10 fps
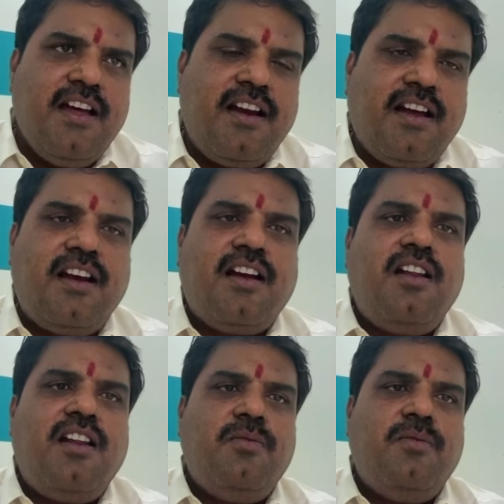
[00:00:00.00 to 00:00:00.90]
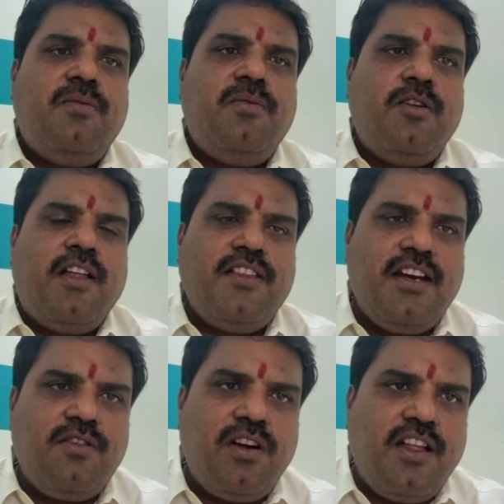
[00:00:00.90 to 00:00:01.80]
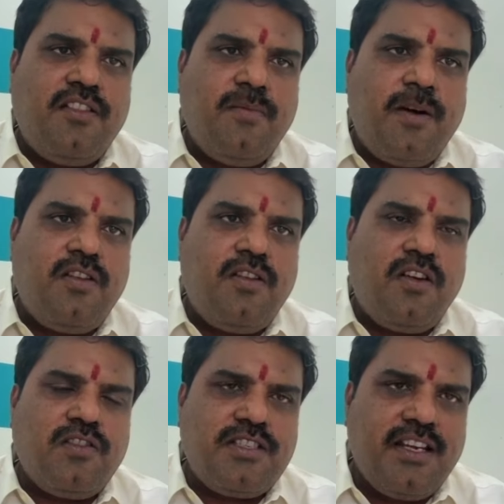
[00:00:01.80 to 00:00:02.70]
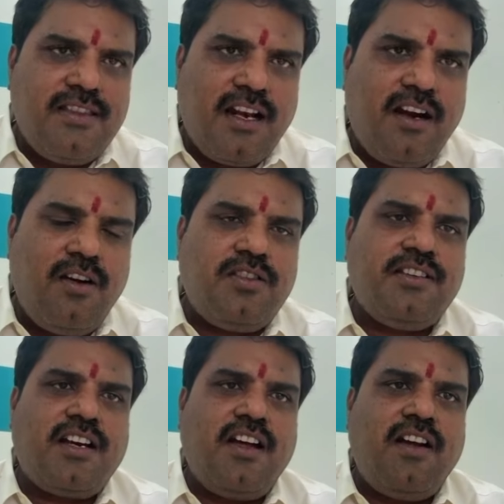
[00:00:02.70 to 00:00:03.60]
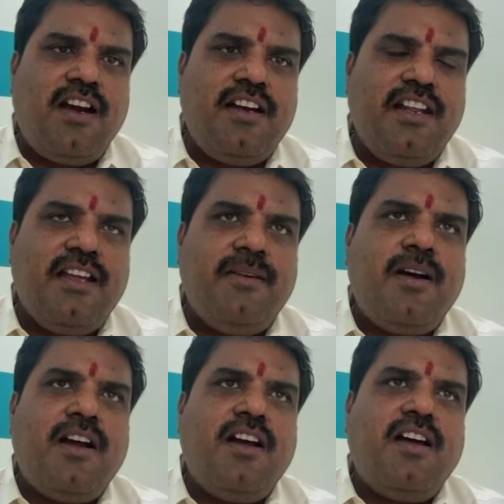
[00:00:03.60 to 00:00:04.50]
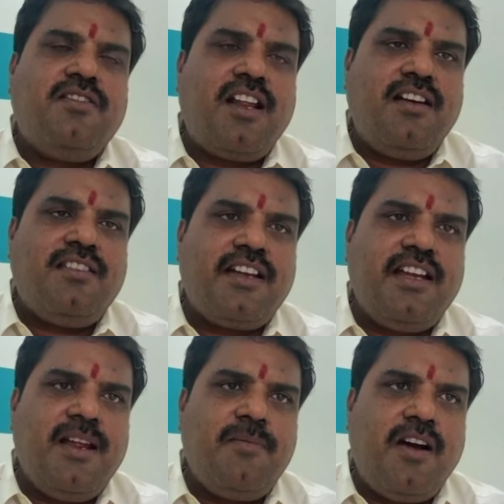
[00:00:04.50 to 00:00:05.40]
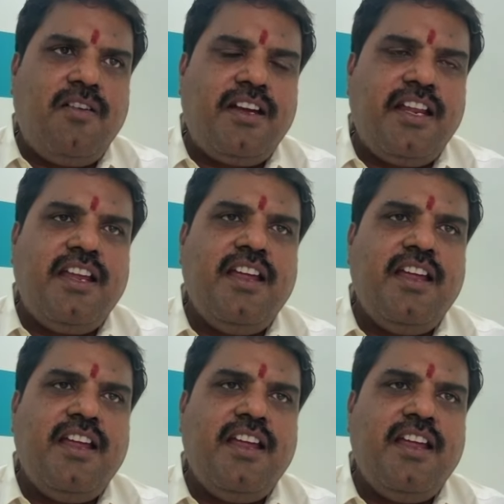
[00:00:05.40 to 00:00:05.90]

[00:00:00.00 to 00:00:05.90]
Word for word: రకరకాల రూపంలో అందరికి కూడా అందుబాటులో వచ్చే ధరల్లో తీసుకురావాలంటే బంగారు ధరను తగ్గిలేం కాబట్టి